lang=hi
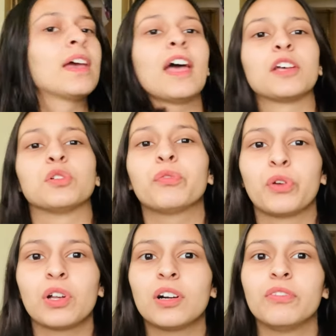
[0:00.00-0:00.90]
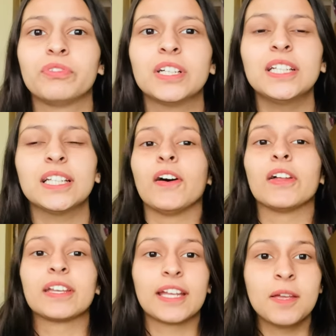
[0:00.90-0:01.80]
एज ऑफ योर कम्फर्ट और
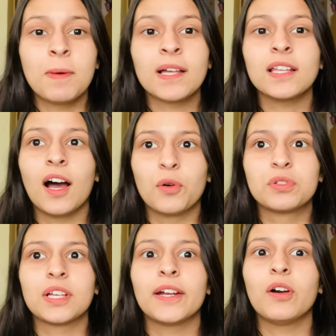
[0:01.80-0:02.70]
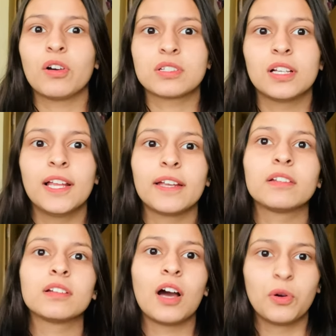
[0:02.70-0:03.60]
रही बात आउटसाइड हॉस्टल एंड
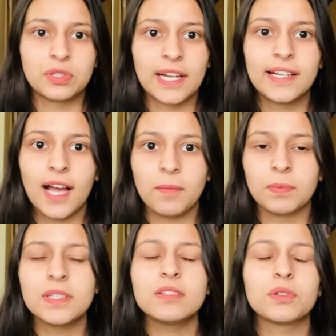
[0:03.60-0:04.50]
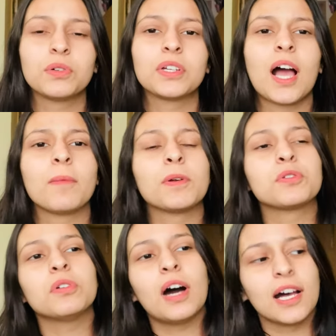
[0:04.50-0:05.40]
आउटसाइड कैंपस तो यहाँ पर
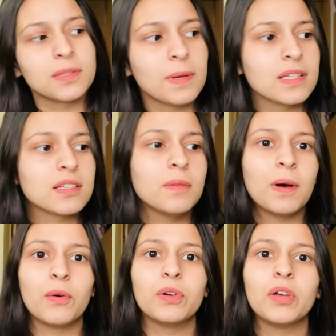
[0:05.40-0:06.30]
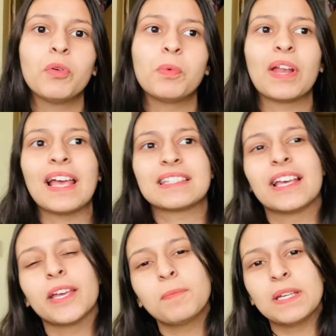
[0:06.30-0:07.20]
जो आसपास का माहौल है वो पूरा ऐसी
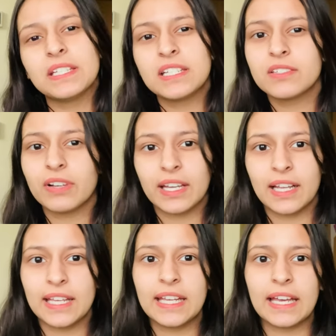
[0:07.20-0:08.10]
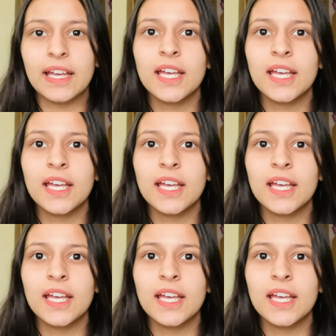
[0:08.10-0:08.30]
है कि पीजीज वगैरह ही है